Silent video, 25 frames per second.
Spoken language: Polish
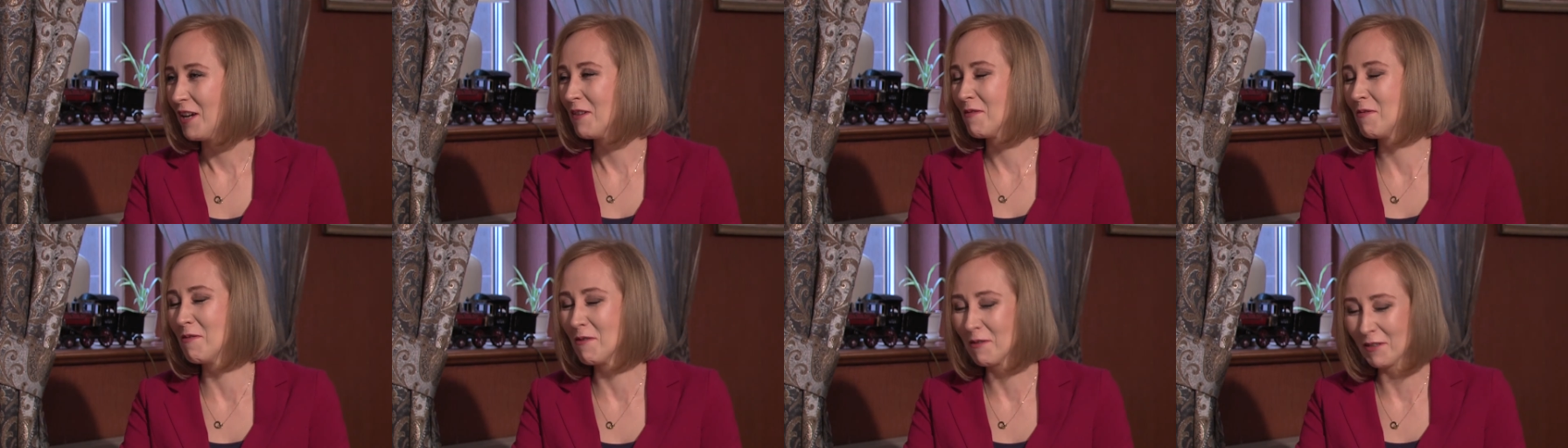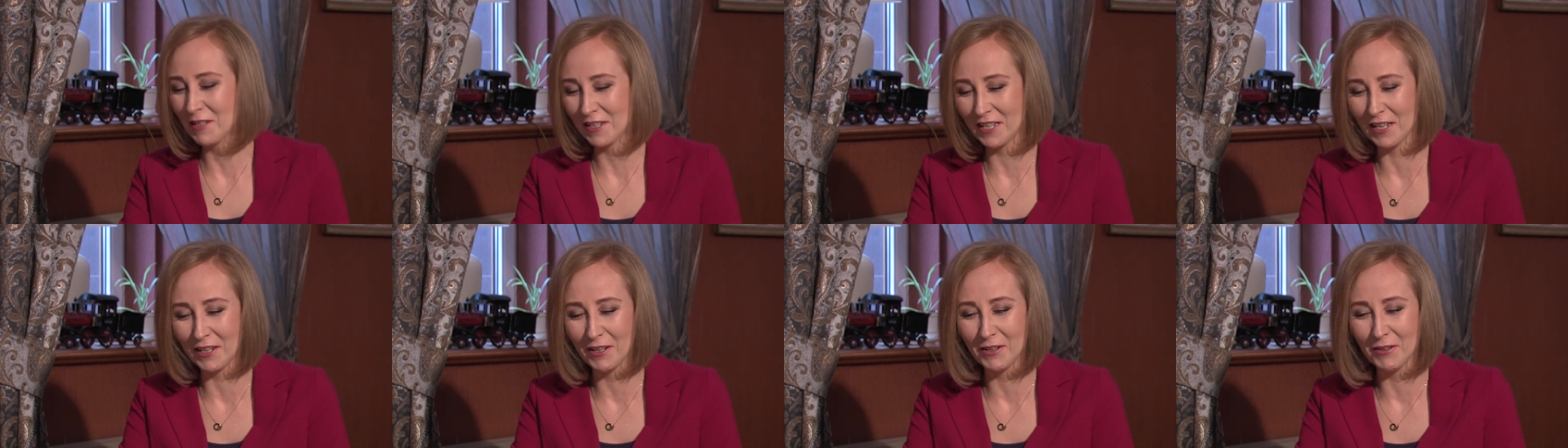Do
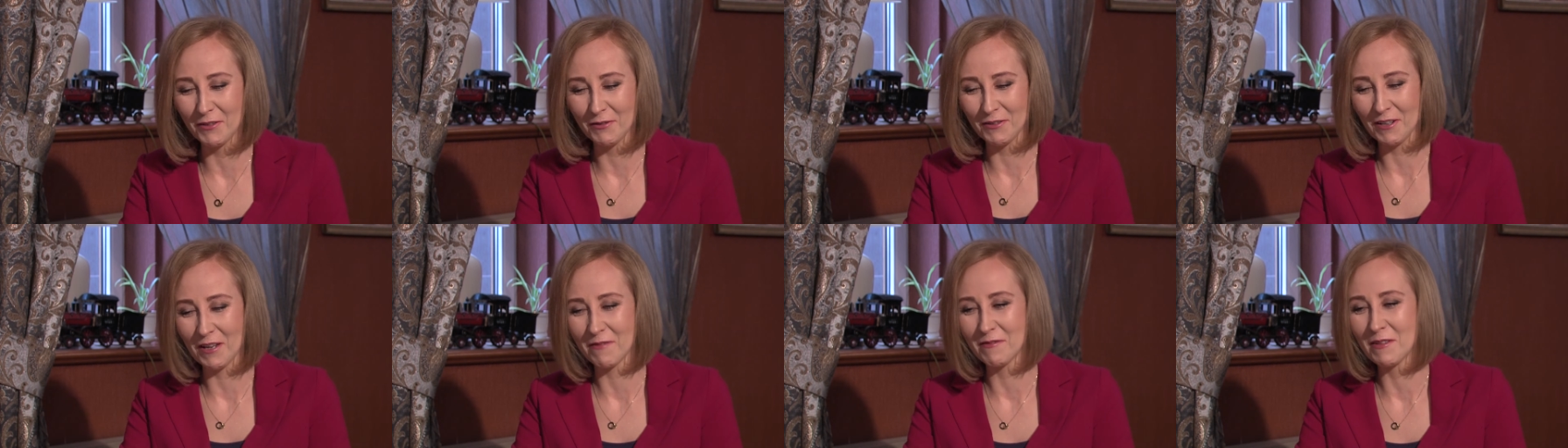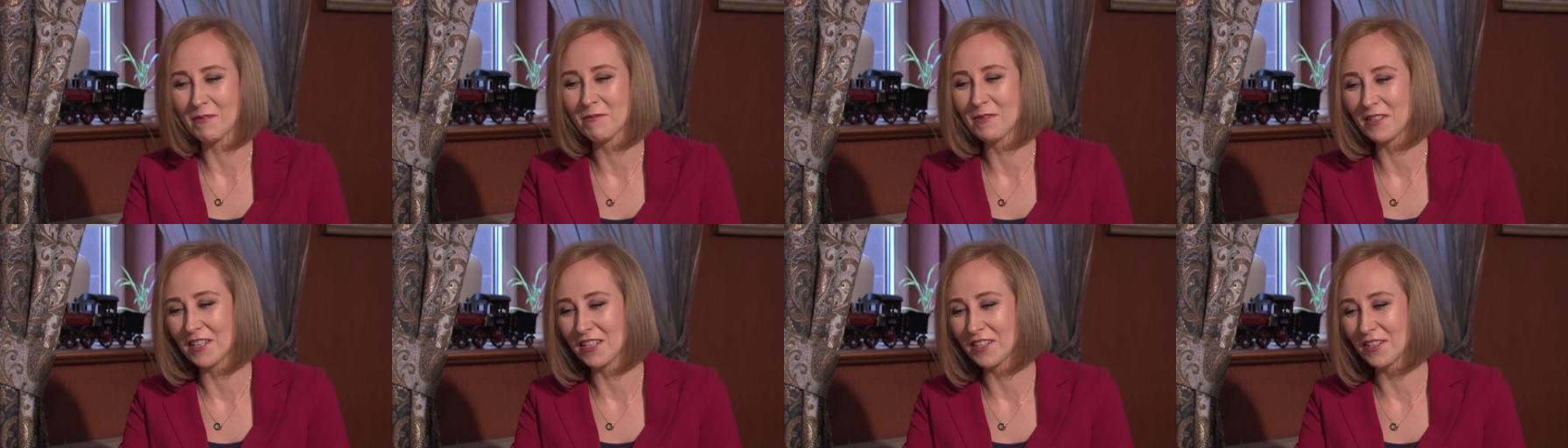poduszki.
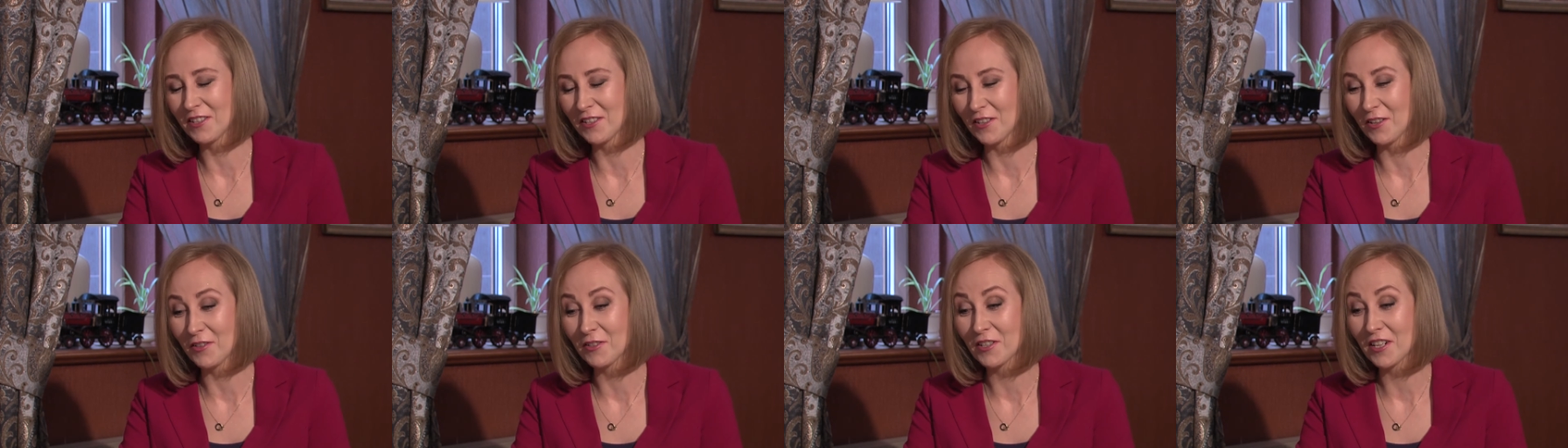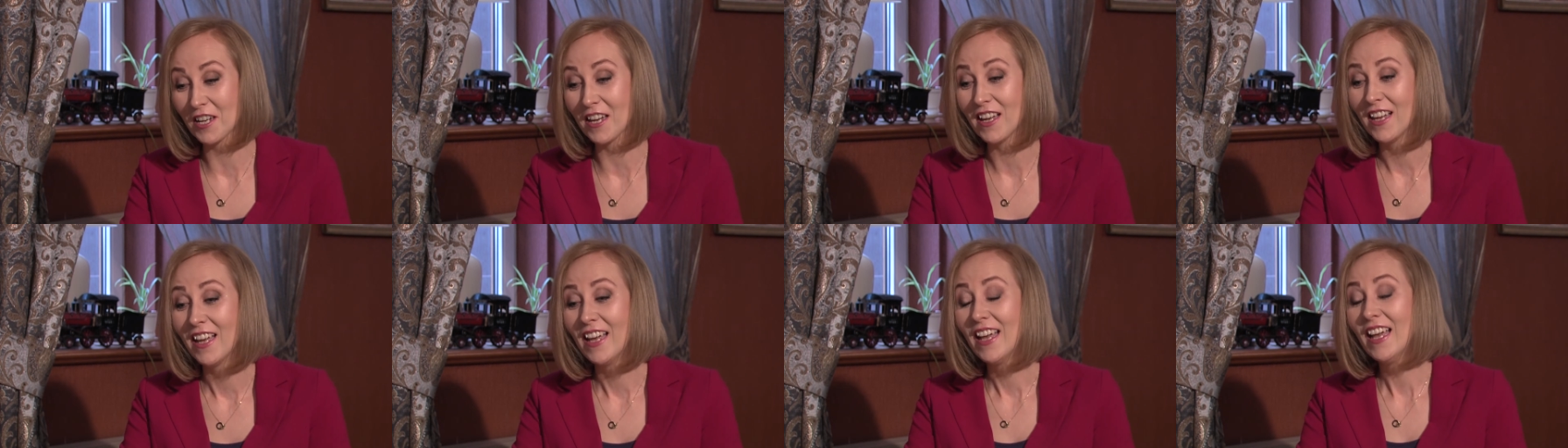napisać
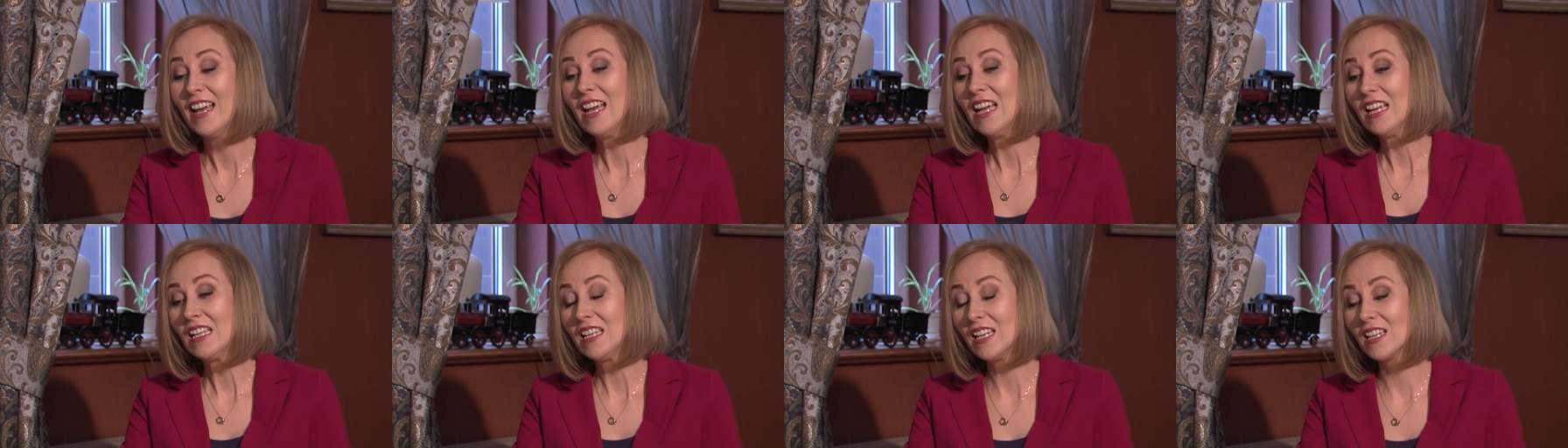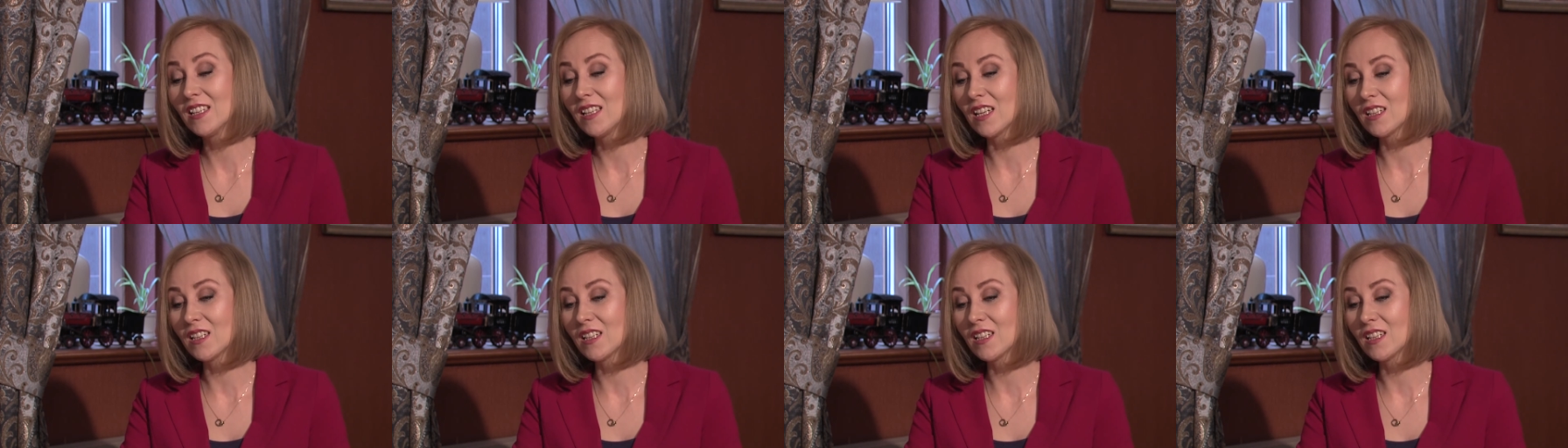książkę. Nie,